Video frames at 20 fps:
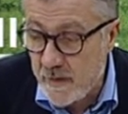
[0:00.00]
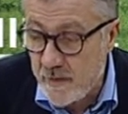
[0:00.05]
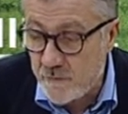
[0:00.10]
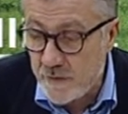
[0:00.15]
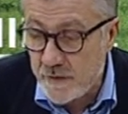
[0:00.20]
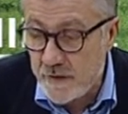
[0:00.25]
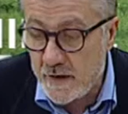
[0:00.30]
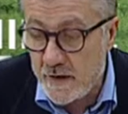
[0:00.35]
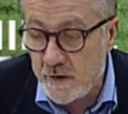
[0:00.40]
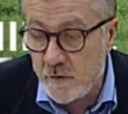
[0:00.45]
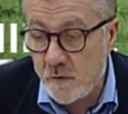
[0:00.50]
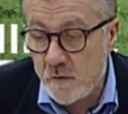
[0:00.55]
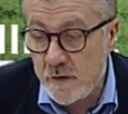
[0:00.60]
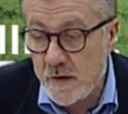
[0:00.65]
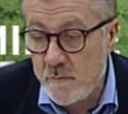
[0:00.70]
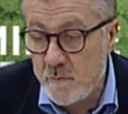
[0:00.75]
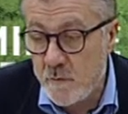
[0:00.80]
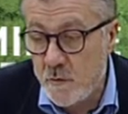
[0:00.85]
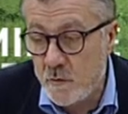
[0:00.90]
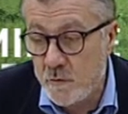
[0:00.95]
Federico
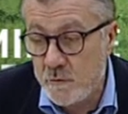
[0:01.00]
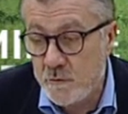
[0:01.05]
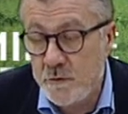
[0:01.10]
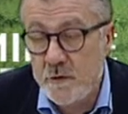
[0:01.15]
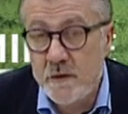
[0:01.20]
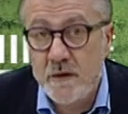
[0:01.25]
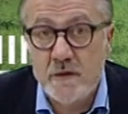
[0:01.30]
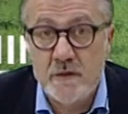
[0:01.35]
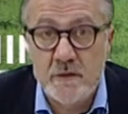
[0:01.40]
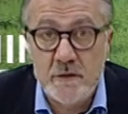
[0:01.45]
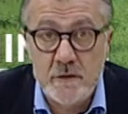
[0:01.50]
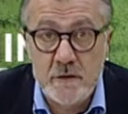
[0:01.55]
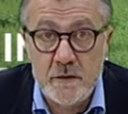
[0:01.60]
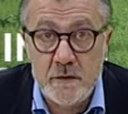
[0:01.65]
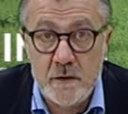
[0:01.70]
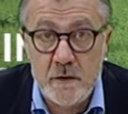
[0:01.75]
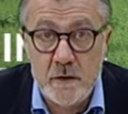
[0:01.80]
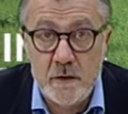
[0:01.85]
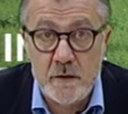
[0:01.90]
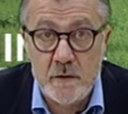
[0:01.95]
Camon
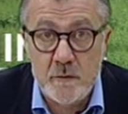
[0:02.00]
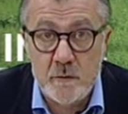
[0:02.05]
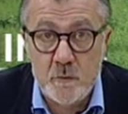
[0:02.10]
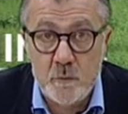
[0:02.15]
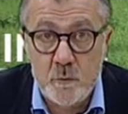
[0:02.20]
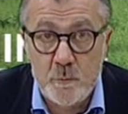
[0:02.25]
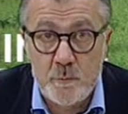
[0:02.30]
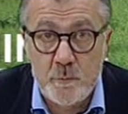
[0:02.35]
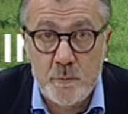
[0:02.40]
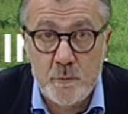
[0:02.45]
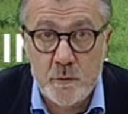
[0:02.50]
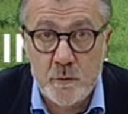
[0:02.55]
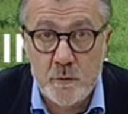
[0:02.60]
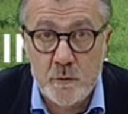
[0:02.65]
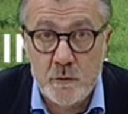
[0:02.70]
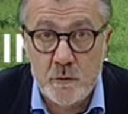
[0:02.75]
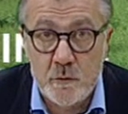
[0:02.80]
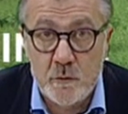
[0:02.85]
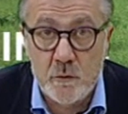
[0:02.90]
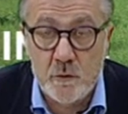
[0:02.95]
del
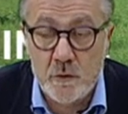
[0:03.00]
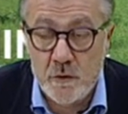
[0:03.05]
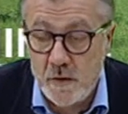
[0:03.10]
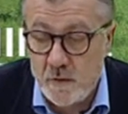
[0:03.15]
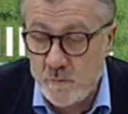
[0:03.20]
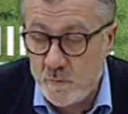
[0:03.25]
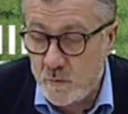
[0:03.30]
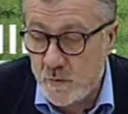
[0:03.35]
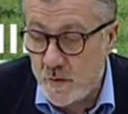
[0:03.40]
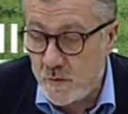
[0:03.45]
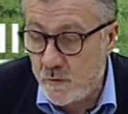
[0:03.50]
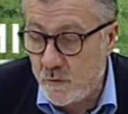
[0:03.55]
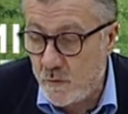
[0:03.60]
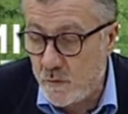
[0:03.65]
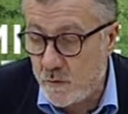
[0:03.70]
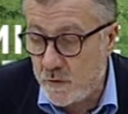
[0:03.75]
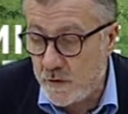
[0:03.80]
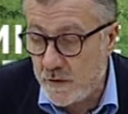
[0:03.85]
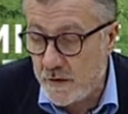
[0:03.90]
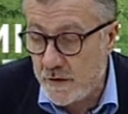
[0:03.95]
gruppo Corri la Mura
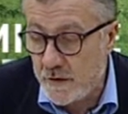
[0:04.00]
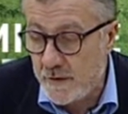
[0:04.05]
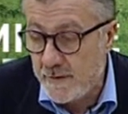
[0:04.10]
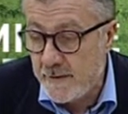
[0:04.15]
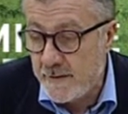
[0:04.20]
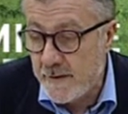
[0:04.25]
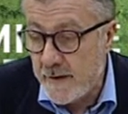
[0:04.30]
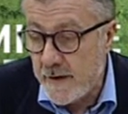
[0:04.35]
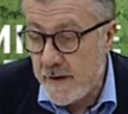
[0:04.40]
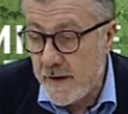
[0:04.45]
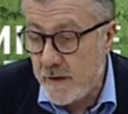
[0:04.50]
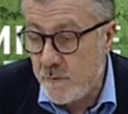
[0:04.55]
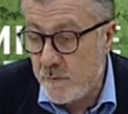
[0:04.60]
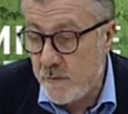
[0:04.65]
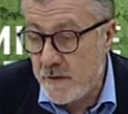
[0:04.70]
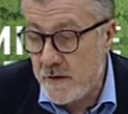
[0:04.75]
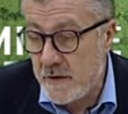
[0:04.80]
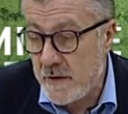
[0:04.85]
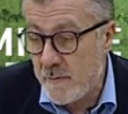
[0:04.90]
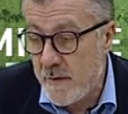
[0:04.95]
Corri e
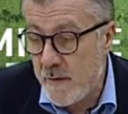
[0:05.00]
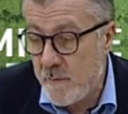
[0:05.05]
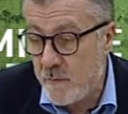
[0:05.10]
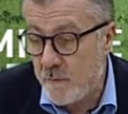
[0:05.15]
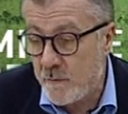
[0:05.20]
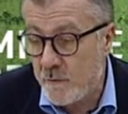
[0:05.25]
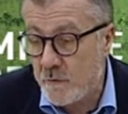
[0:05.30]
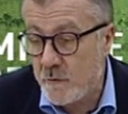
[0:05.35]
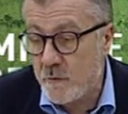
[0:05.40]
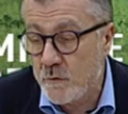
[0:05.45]
quindi abbiamo